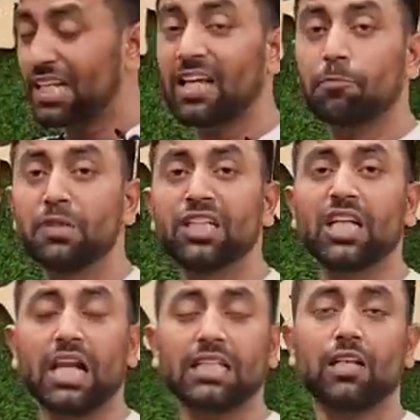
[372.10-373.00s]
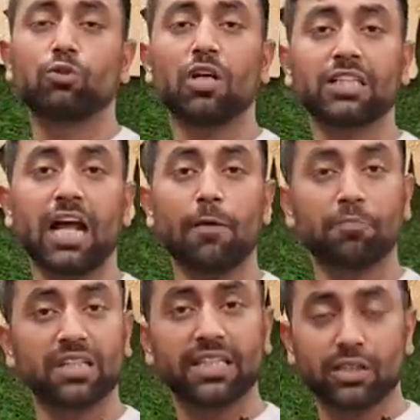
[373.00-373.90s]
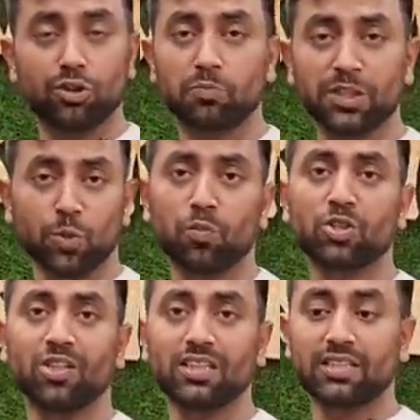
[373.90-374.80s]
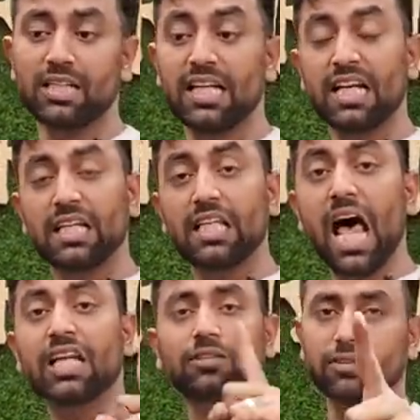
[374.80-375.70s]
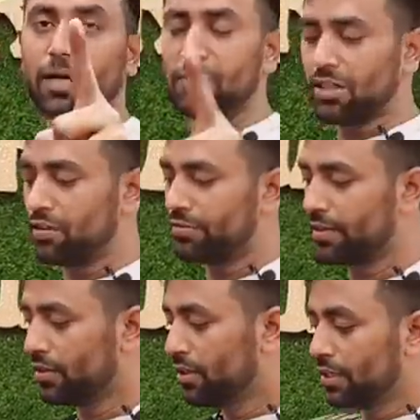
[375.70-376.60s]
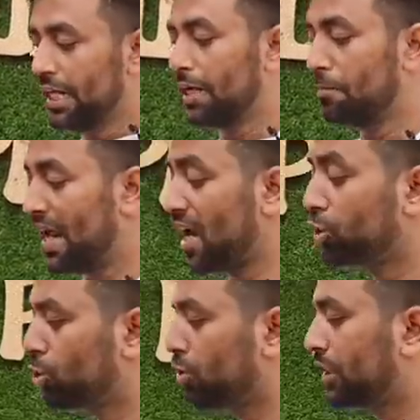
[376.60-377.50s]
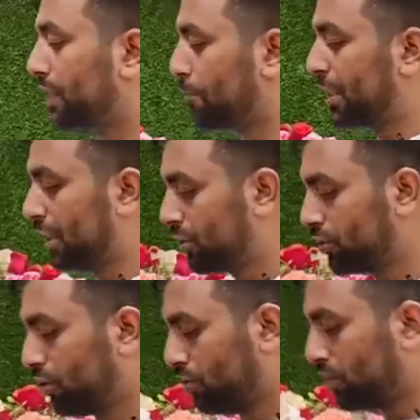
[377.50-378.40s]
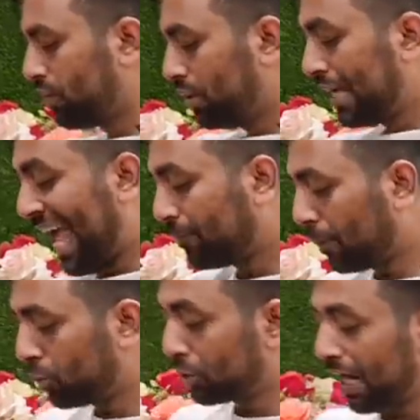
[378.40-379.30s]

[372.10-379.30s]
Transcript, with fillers: হাজার বিশ সালে যেটা দুই হাজার আপডেট শেষ তো ডিসেম্বর চলতেছে লাস্ট ধামাকা অফার এটা মেলার জন্য দিচ্ছে আপনাদের জন্য একমাত্র